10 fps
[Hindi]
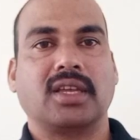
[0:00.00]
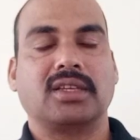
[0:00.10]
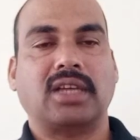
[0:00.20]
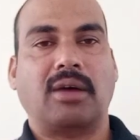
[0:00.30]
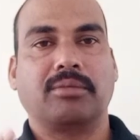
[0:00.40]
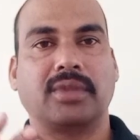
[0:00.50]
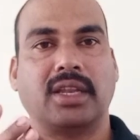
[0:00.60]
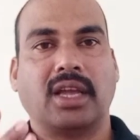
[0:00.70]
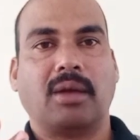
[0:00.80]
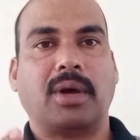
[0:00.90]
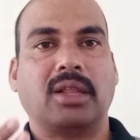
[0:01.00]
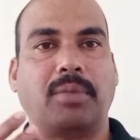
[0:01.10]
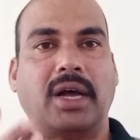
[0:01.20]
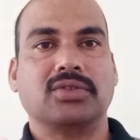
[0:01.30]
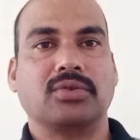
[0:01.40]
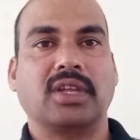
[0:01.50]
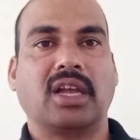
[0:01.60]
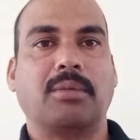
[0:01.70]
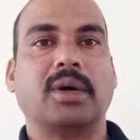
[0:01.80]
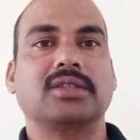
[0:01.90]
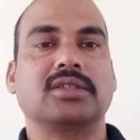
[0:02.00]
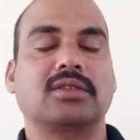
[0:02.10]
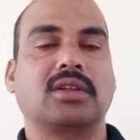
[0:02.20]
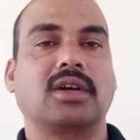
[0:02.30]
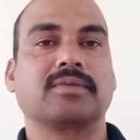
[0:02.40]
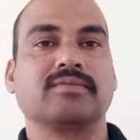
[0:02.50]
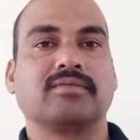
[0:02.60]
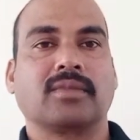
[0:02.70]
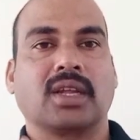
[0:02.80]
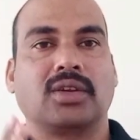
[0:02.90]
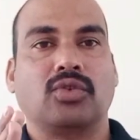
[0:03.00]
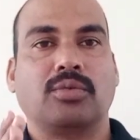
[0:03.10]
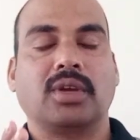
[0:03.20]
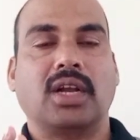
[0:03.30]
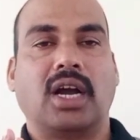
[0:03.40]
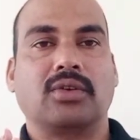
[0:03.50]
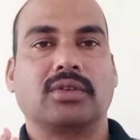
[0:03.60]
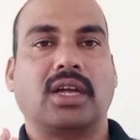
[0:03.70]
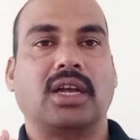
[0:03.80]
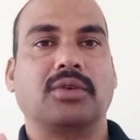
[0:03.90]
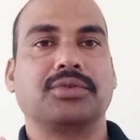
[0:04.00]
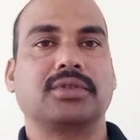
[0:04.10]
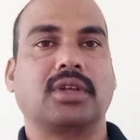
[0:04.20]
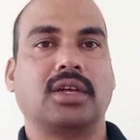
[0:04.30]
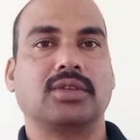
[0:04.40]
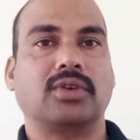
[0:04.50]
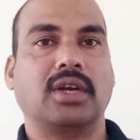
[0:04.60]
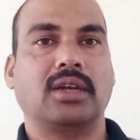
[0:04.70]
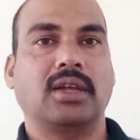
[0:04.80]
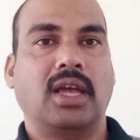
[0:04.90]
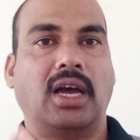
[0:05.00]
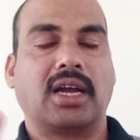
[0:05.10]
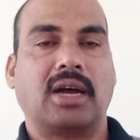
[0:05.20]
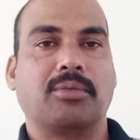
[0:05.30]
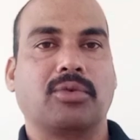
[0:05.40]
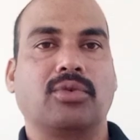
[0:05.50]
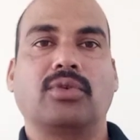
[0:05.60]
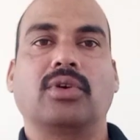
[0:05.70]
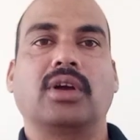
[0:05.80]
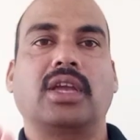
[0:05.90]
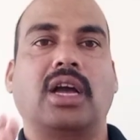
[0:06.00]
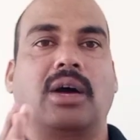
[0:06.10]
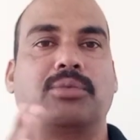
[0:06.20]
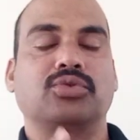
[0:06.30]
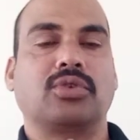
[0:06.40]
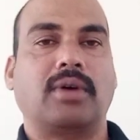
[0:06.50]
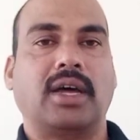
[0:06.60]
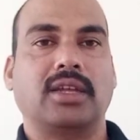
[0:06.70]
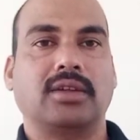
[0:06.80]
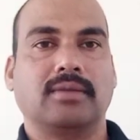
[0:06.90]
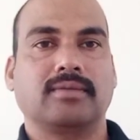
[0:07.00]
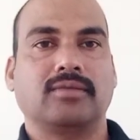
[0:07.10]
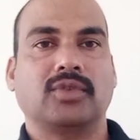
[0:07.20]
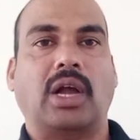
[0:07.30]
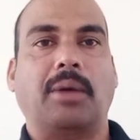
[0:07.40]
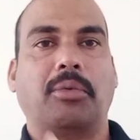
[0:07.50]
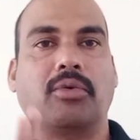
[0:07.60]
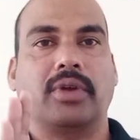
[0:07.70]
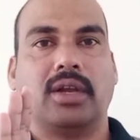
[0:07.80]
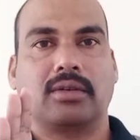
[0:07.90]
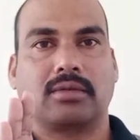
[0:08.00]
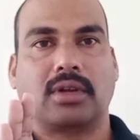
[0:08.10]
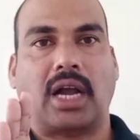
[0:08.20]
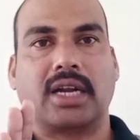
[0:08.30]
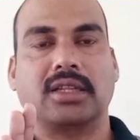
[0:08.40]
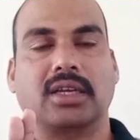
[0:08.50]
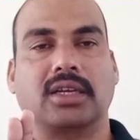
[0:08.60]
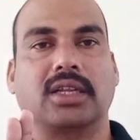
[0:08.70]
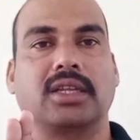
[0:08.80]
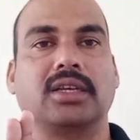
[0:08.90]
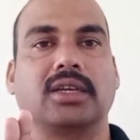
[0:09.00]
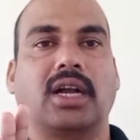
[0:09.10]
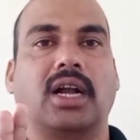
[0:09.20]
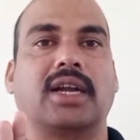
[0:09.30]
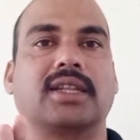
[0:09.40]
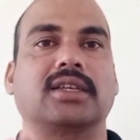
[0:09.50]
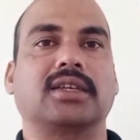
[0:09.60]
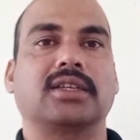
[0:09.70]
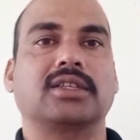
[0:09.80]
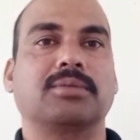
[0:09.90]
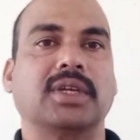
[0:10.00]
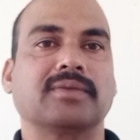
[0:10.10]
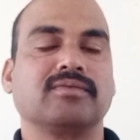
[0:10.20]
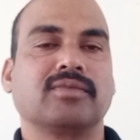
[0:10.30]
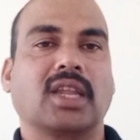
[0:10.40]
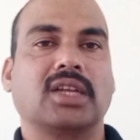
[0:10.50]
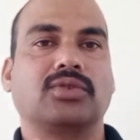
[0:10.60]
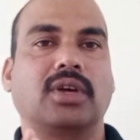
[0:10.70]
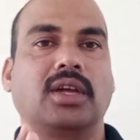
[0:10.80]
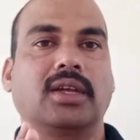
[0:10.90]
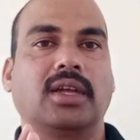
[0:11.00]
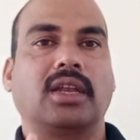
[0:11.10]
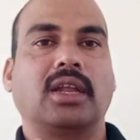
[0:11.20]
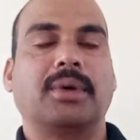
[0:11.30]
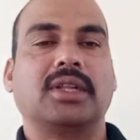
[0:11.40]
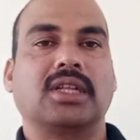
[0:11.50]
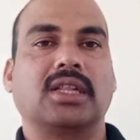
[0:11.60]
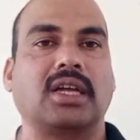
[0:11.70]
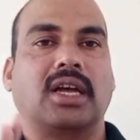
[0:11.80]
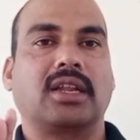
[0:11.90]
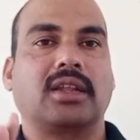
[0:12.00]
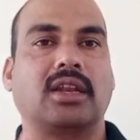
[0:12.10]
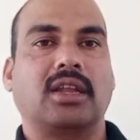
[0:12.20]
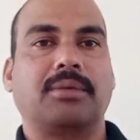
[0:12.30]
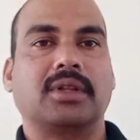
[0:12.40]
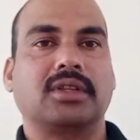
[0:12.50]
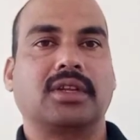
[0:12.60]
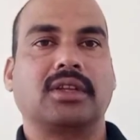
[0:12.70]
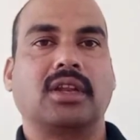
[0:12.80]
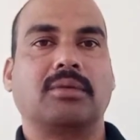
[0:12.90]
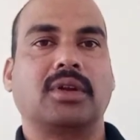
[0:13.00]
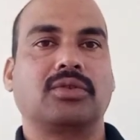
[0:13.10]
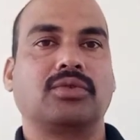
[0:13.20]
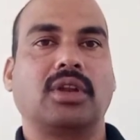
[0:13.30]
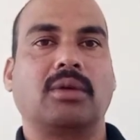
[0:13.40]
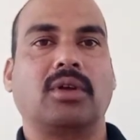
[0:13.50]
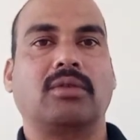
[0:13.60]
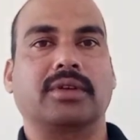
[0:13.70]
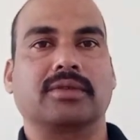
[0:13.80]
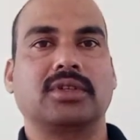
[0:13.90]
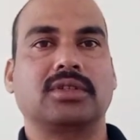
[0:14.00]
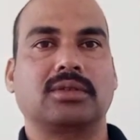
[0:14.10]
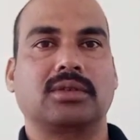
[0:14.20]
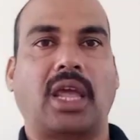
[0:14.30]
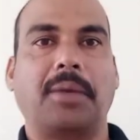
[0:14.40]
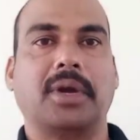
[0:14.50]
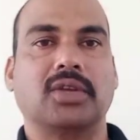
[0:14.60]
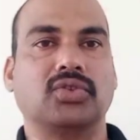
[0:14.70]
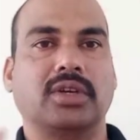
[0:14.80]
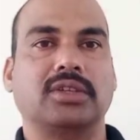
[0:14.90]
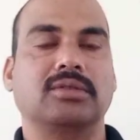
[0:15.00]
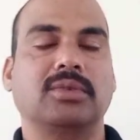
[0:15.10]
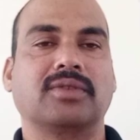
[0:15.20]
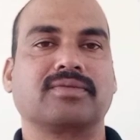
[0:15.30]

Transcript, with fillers: एग्ज़ाम देने के बाद पास होने के बाद जिस तरह ट्यूबी कार्ड होता है उस तरह जो है आराम को या ऑफशोर वाले आपको एक कार्ड देंगे रिगिंग का कार्ड देंगे इसमें जो है लेवल चलता है लेवल थ्री लेवल टू लेवल वन इस टाइप का जो है इसमें